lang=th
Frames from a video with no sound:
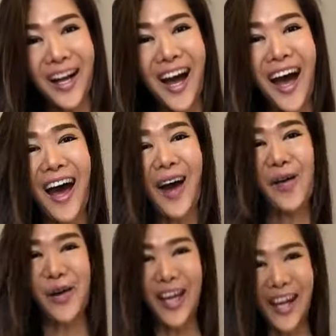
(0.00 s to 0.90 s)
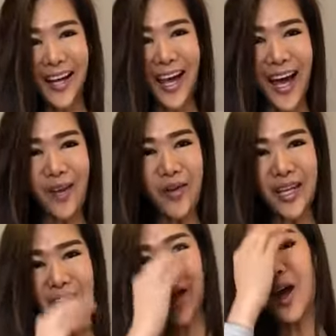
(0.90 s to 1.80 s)
ค่ะโอเคนะคะ วัน
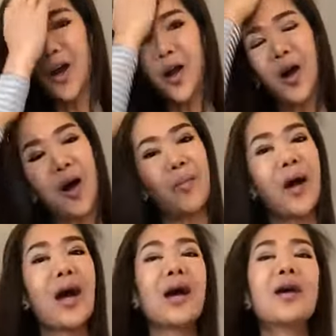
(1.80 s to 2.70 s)
นี้ก็ขอมา